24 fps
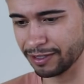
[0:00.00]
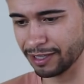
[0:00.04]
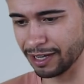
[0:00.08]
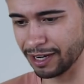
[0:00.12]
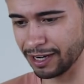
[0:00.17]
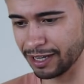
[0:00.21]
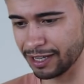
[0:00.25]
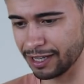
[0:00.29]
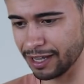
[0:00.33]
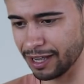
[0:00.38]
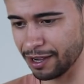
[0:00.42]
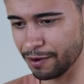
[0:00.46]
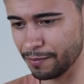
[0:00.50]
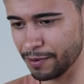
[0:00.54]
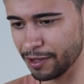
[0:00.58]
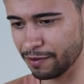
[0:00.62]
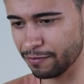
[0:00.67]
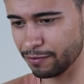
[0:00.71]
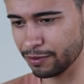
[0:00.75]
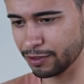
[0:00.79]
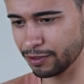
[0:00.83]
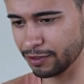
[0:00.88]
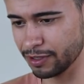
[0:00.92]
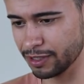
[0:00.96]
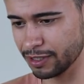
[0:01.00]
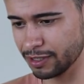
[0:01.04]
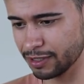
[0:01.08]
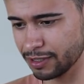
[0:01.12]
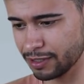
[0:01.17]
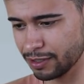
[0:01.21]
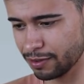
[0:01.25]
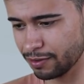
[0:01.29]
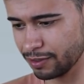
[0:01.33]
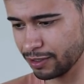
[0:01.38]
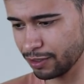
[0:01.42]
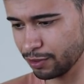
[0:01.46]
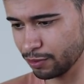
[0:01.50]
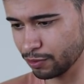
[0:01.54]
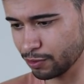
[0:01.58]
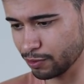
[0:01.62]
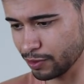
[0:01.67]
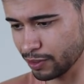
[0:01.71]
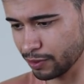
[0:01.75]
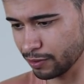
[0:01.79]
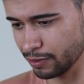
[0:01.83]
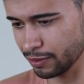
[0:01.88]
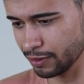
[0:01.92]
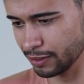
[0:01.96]
Será que realmente funciona? Olha de outro
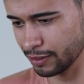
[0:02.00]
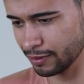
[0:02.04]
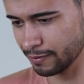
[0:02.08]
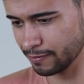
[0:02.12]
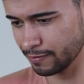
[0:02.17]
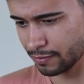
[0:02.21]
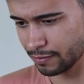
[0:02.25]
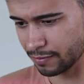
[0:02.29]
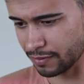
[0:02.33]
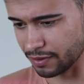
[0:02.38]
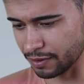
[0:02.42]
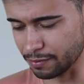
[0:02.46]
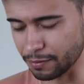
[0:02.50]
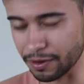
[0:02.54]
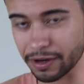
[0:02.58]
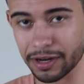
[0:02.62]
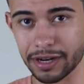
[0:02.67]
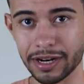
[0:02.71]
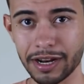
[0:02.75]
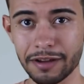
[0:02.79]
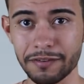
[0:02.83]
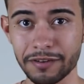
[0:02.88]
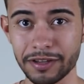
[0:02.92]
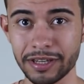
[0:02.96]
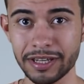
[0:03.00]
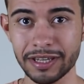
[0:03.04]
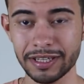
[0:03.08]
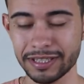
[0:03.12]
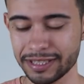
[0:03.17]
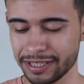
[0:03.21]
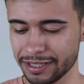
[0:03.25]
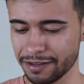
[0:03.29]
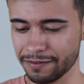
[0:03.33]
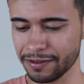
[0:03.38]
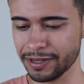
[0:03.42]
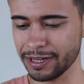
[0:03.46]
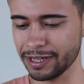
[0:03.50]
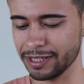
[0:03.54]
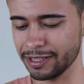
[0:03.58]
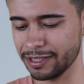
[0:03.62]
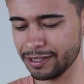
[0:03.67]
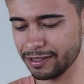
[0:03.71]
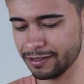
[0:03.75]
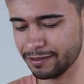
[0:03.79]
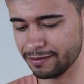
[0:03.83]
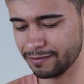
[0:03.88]
ângulo. Bora lá ver se é verdade.